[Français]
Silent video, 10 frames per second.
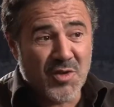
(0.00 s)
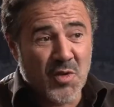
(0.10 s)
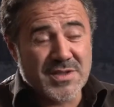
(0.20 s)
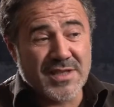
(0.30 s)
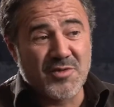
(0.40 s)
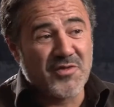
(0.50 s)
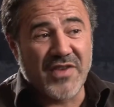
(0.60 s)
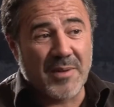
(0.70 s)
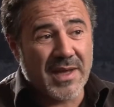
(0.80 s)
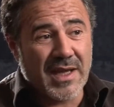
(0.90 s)
Donc c'est une
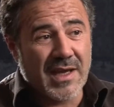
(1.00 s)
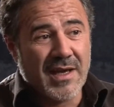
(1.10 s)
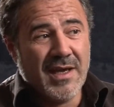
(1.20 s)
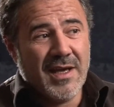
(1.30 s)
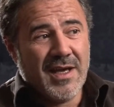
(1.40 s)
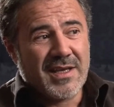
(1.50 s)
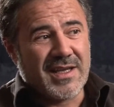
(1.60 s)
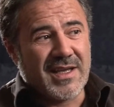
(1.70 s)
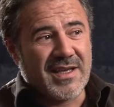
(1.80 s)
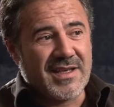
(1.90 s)
famille
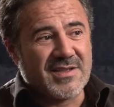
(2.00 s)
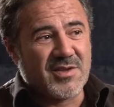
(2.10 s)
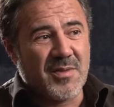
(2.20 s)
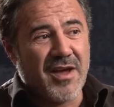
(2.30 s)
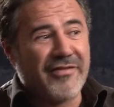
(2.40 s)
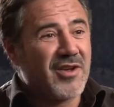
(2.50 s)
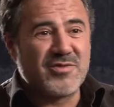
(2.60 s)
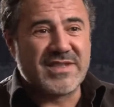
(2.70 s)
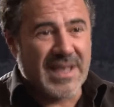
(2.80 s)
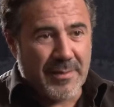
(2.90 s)
qui se met à faire
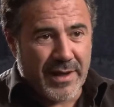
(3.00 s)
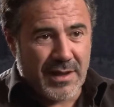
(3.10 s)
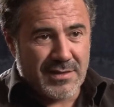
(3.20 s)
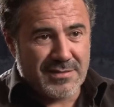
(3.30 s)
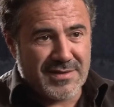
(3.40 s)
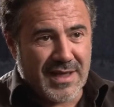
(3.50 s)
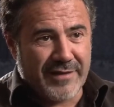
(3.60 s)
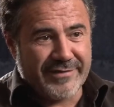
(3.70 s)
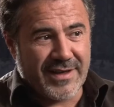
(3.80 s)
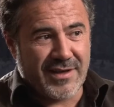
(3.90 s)
du cinéma
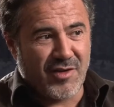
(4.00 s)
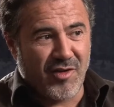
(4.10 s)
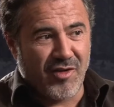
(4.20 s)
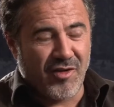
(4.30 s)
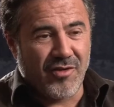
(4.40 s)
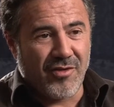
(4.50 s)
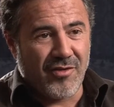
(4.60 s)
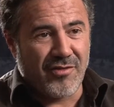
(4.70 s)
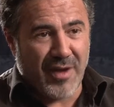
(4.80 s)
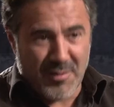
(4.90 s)
avec
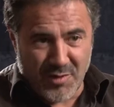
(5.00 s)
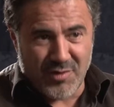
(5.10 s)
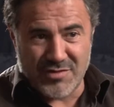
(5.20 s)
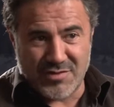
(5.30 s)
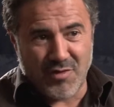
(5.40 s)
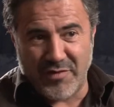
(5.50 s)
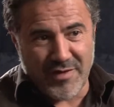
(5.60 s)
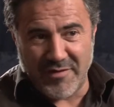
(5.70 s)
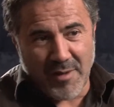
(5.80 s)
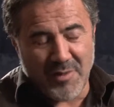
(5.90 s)
euh, vraiment ce qu'on
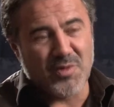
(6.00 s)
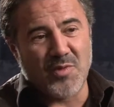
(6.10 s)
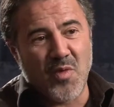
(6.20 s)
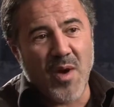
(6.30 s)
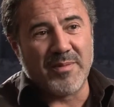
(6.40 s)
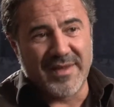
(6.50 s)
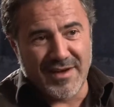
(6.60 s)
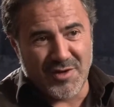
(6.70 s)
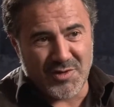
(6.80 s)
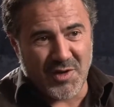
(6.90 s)
fait vraiment de moins
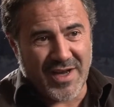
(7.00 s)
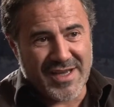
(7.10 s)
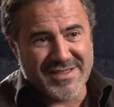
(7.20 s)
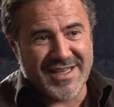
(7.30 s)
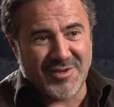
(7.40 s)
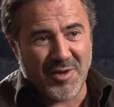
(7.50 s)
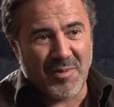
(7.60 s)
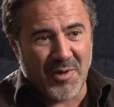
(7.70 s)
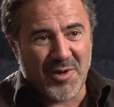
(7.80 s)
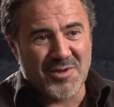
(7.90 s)
bien en tant que réalisateur,
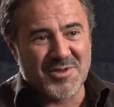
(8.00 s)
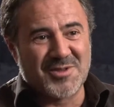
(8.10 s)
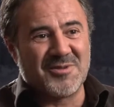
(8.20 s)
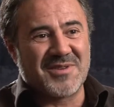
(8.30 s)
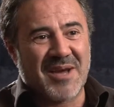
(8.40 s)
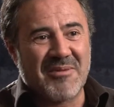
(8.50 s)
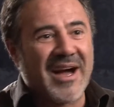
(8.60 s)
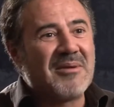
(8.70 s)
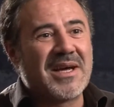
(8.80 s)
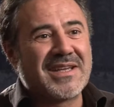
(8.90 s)
preneur de son,
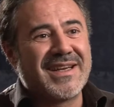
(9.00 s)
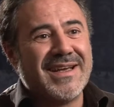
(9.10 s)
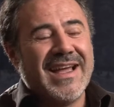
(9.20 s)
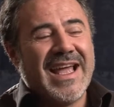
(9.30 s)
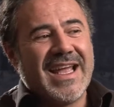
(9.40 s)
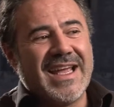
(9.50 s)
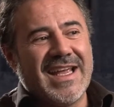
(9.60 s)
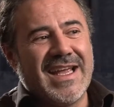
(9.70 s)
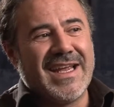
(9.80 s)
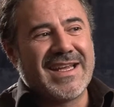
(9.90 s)
caméraman,
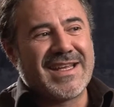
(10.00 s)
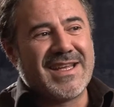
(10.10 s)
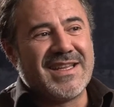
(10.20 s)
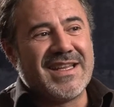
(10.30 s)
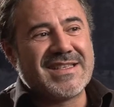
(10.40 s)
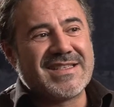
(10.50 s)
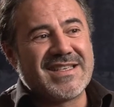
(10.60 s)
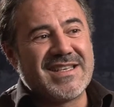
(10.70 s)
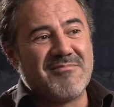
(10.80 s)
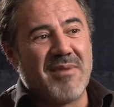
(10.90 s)
et qui
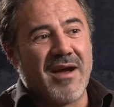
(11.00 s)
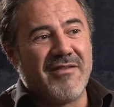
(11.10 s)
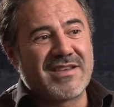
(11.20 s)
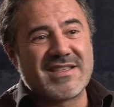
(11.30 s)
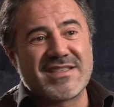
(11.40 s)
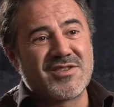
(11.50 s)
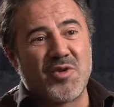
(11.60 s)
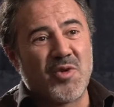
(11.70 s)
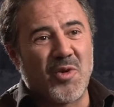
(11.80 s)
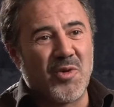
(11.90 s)
décide bah, avec
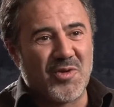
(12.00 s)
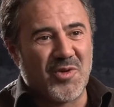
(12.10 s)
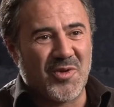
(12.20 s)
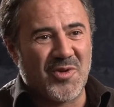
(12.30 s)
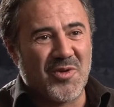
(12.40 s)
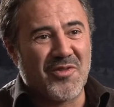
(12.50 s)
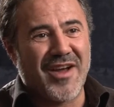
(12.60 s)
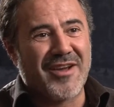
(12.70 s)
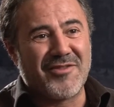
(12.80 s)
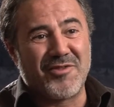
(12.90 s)
500 euros de,
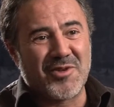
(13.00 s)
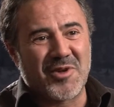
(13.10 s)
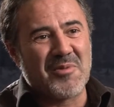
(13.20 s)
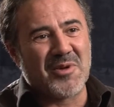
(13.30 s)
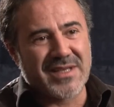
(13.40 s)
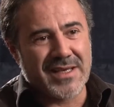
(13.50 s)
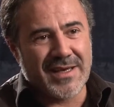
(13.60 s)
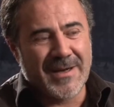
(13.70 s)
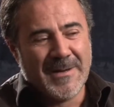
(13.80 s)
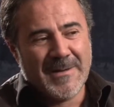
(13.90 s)
faire un faux documentaire.